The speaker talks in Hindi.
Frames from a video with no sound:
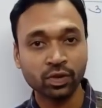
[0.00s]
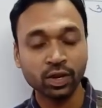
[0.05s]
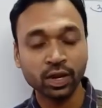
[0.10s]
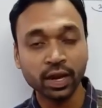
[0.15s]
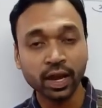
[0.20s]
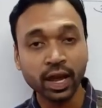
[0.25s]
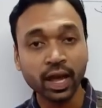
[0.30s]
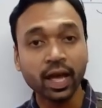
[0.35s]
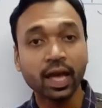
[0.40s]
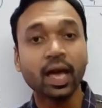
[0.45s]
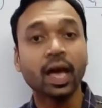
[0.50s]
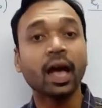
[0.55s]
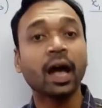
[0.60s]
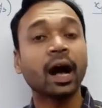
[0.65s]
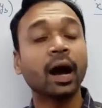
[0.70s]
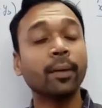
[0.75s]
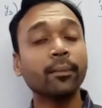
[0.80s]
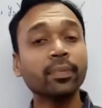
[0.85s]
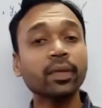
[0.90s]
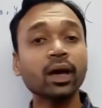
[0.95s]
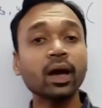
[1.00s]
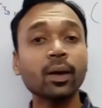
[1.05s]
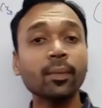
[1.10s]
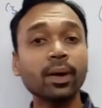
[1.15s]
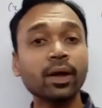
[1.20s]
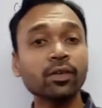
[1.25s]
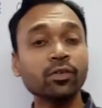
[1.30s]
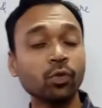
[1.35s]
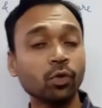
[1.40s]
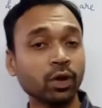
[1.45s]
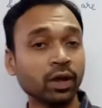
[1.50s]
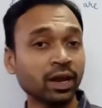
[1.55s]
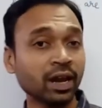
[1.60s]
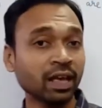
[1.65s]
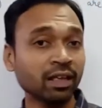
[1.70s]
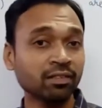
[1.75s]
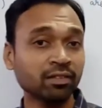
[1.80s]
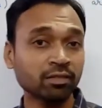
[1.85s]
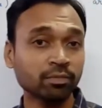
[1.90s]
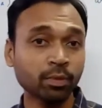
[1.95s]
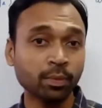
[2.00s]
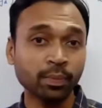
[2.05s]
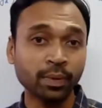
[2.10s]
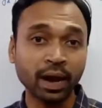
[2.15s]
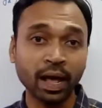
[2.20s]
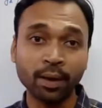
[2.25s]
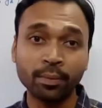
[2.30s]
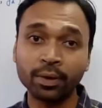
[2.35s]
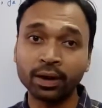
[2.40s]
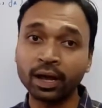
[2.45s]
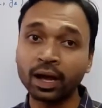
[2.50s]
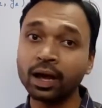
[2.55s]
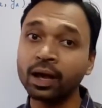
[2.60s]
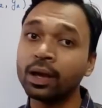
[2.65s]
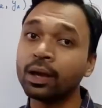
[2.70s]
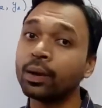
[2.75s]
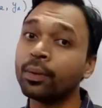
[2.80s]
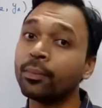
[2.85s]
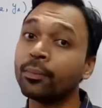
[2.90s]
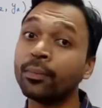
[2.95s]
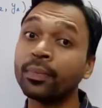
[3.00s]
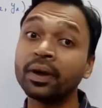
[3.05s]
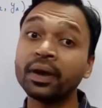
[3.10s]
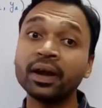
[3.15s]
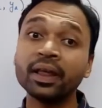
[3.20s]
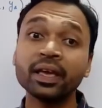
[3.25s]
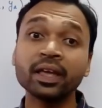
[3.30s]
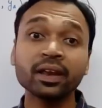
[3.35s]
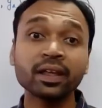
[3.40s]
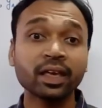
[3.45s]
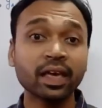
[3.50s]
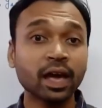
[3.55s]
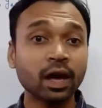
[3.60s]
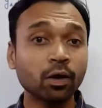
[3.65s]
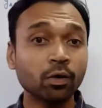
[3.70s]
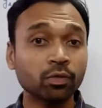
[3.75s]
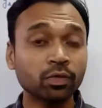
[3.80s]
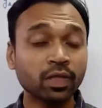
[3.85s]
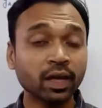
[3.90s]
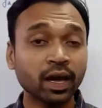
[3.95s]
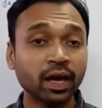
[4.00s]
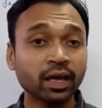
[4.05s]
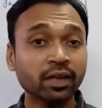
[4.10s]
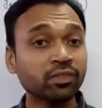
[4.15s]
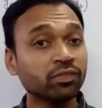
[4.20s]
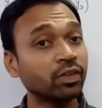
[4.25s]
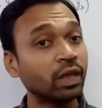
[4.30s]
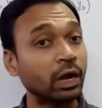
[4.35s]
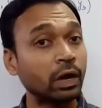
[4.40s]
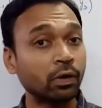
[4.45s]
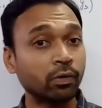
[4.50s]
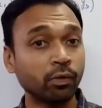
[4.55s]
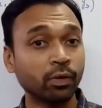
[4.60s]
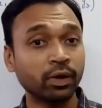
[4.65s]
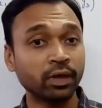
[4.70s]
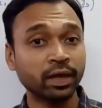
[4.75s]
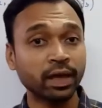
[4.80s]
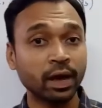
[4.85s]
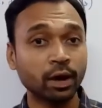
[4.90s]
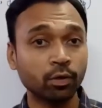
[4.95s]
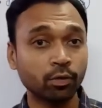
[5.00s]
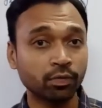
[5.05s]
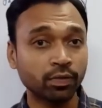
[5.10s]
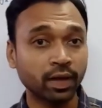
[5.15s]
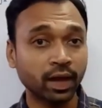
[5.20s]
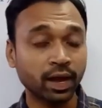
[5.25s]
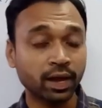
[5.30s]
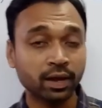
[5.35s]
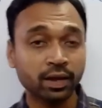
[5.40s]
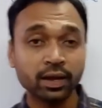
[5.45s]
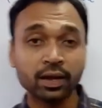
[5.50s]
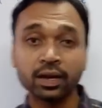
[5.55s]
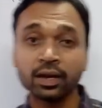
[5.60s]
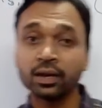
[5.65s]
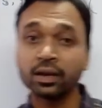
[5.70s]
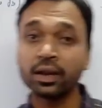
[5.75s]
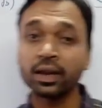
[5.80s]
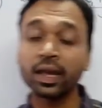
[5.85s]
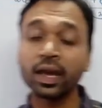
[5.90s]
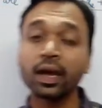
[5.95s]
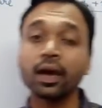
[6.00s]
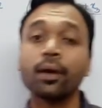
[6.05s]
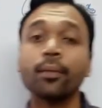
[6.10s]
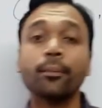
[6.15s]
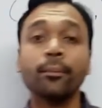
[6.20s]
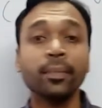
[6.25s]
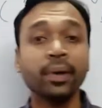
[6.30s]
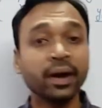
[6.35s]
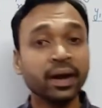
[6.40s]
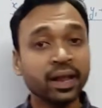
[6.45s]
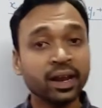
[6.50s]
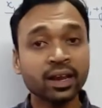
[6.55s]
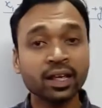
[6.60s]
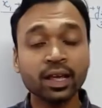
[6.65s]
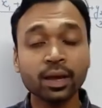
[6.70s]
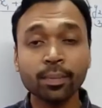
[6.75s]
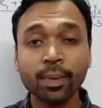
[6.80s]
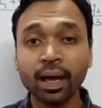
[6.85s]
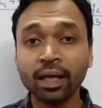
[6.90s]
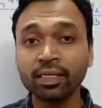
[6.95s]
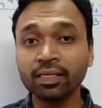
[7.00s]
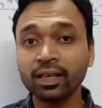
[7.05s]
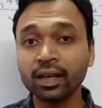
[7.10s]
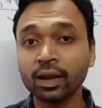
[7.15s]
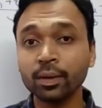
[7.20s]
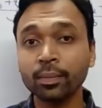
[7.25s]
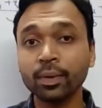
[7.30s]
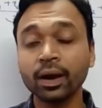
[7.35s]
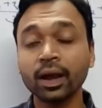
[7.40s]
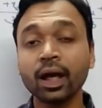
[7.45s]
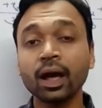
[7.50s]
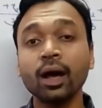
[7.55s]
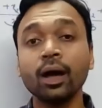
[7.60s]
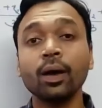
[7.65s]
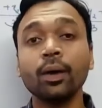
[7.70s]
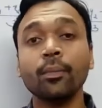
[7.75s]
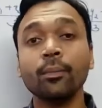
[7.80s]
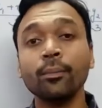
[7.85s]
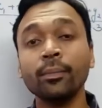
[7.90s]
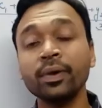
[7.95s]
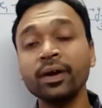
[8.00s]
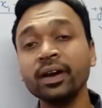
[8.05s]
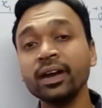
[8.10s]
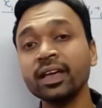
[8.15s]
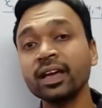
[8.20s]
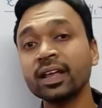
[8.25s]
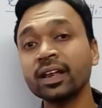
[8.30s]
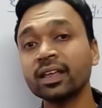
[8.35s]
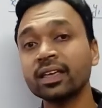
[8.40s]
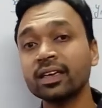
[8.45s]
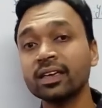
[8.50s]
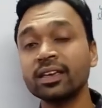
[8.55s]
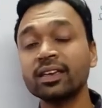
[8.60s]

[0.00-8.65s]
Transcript: ठीक है हमने हमारी छोटी क्लासेस में पढ़ा है बेटा मीडियन क्या होता है सेंट्रोइड क्या होता है ठीक है मीडियन की बात करें बेटा मीडियन